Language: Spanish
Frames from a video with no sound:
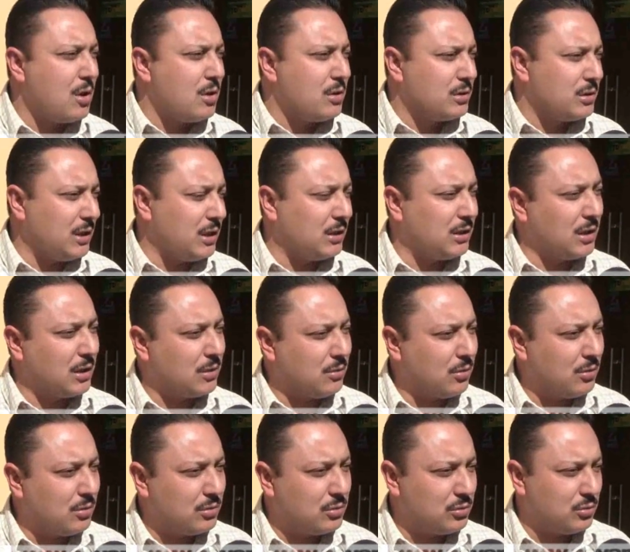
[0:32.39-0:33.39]

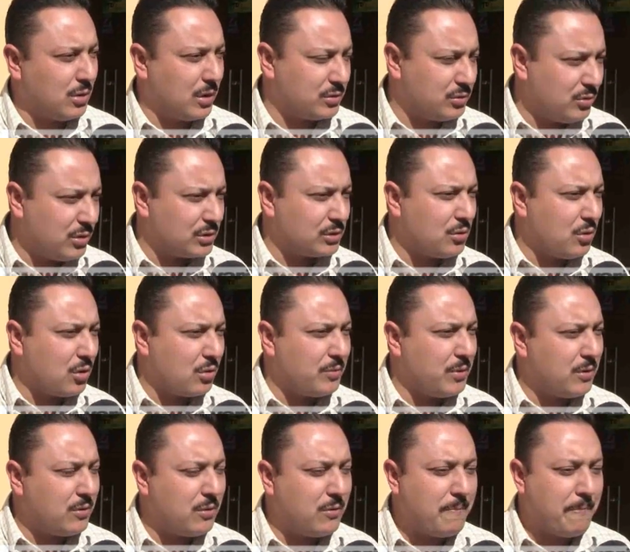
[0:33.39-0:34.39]
cítrico, su ácido
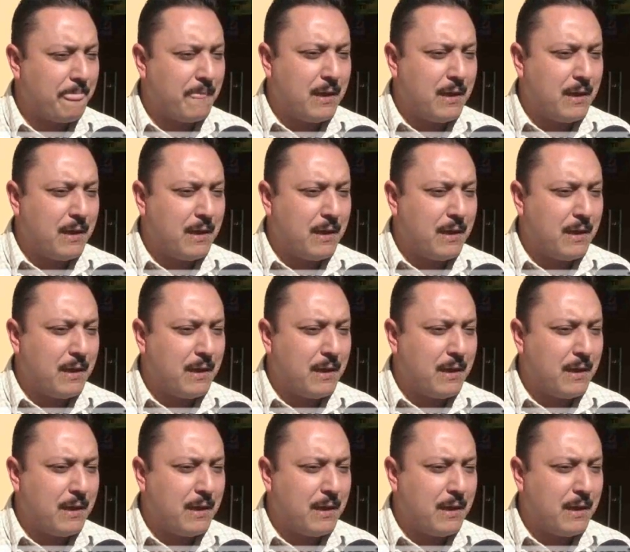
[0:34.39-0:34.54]
ascórbico,